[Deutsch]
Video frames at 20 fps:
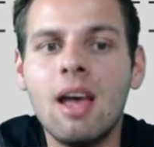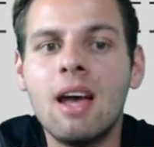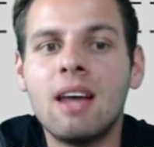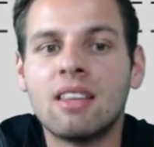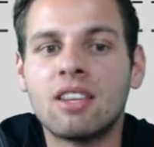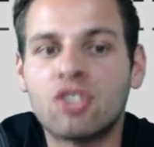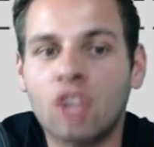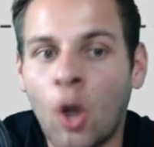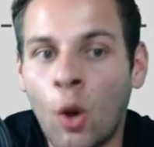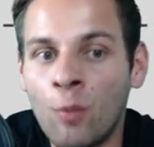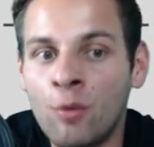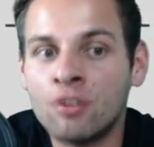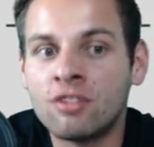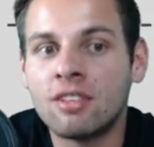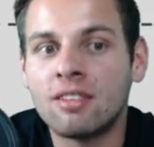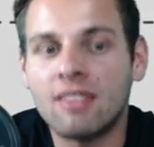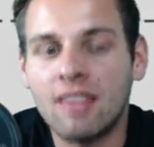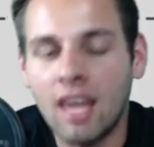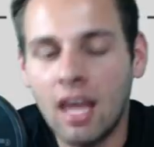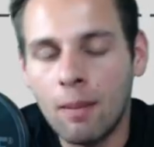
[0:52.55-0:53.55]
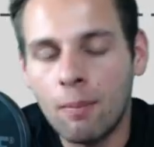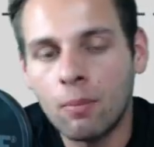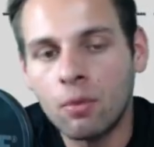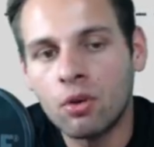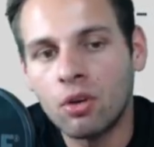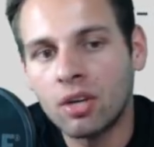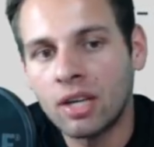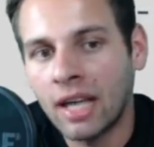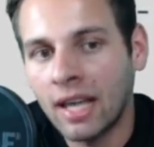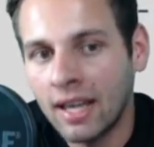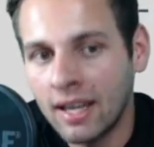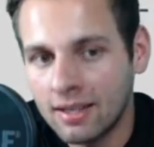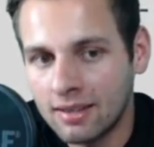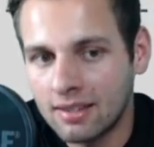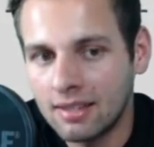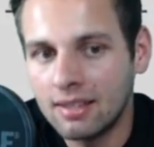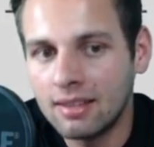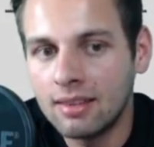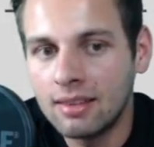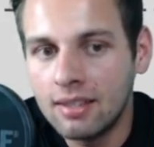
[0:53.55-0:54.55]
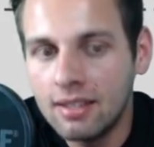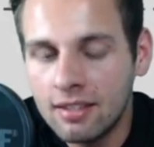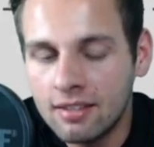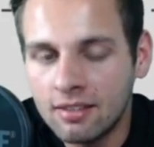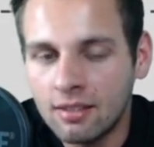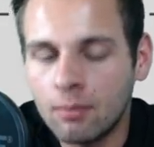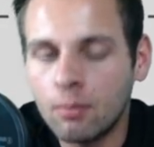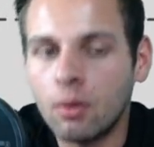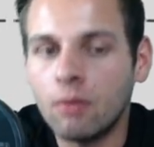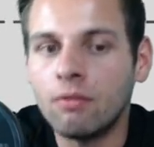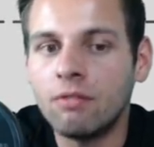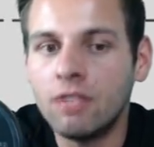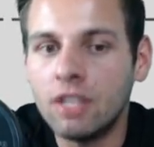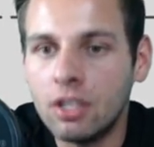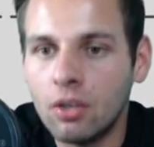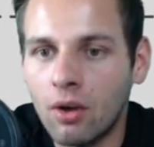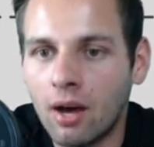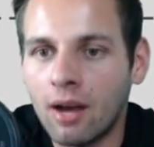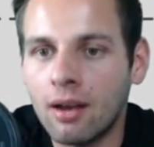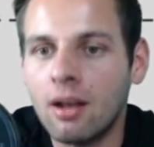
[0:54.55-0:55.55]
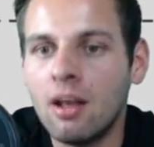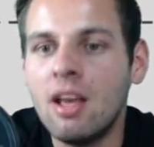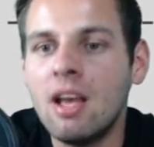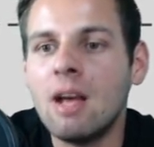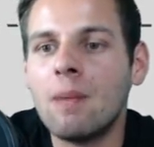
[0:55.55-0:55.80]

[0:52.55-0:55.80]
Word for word: das schauen wir uns jetzt eben konkret in diesem Video an.